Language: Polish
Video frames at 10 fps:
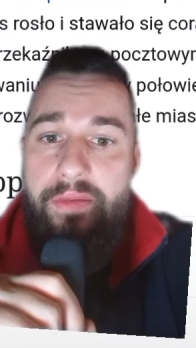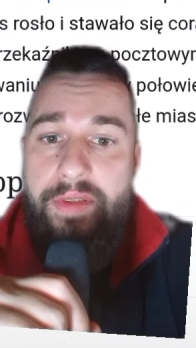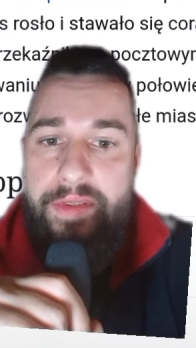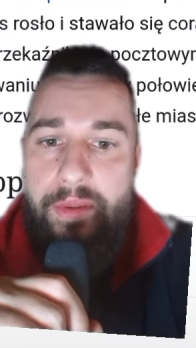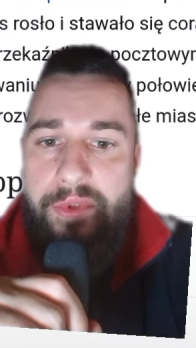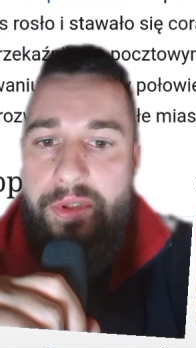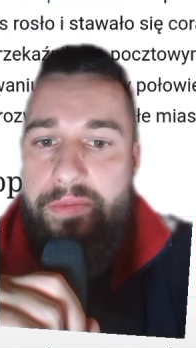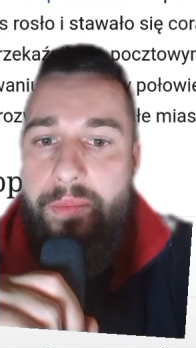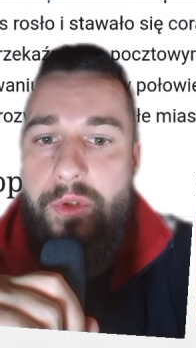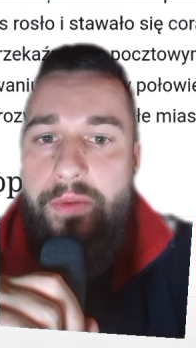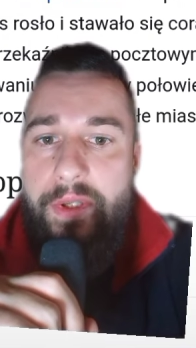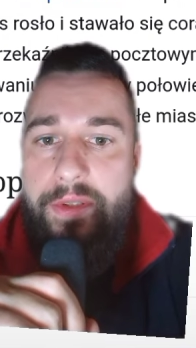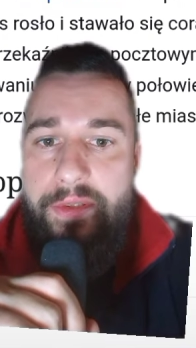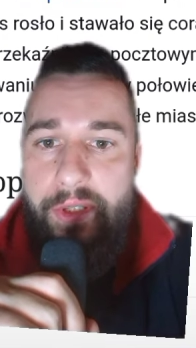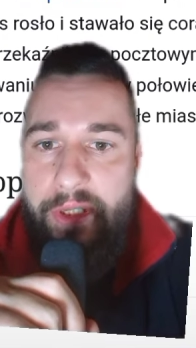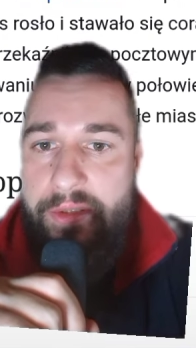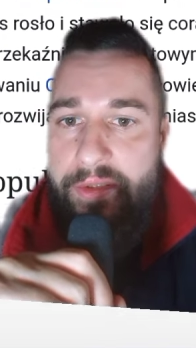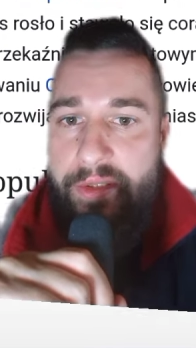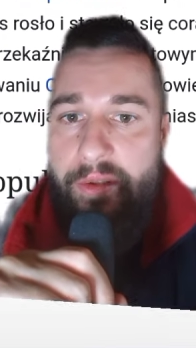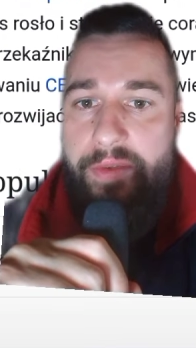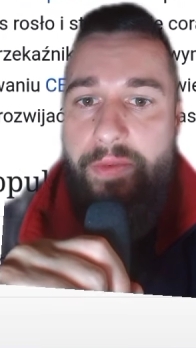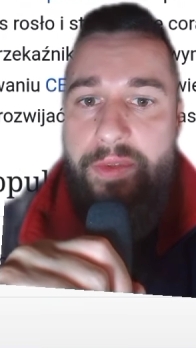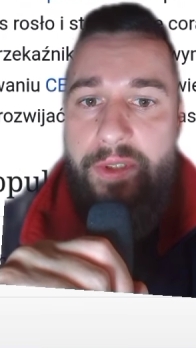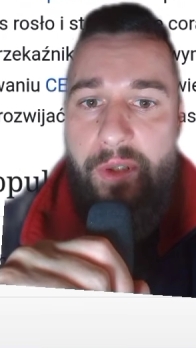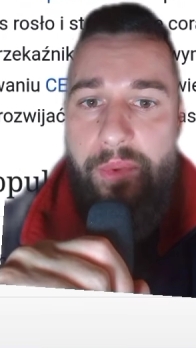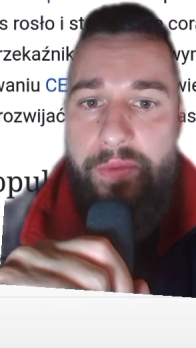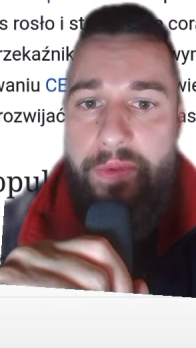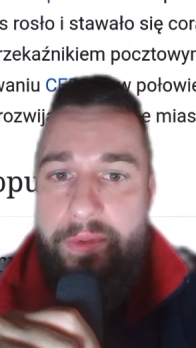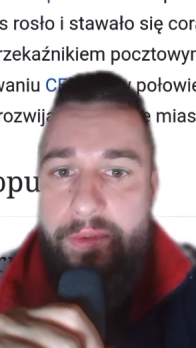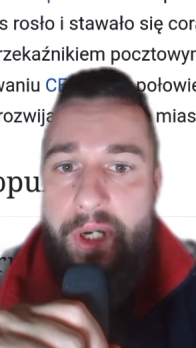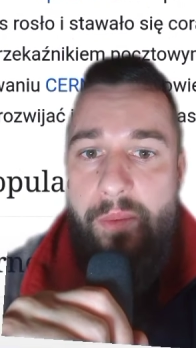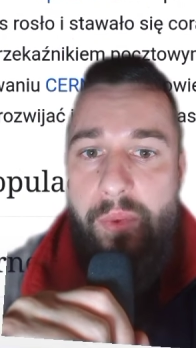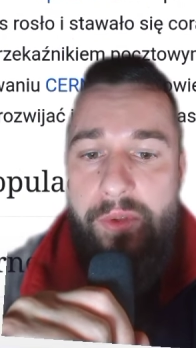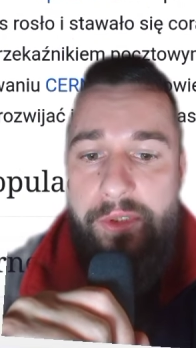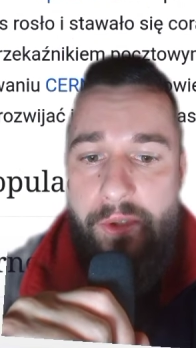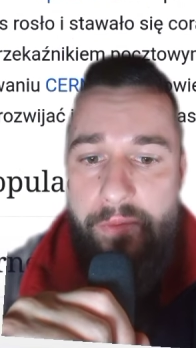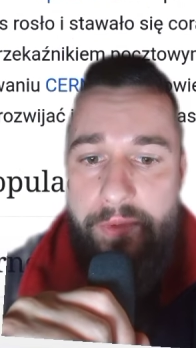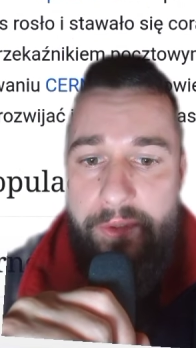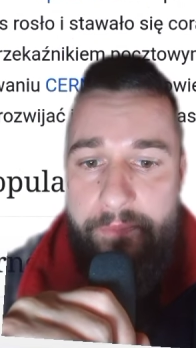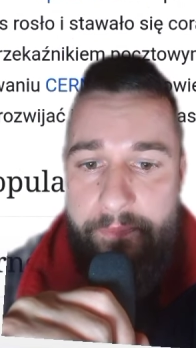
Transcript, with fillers: Więc tam, gdzie jest wybudowany CERN, stała świątynia poświęcona Apolinowi.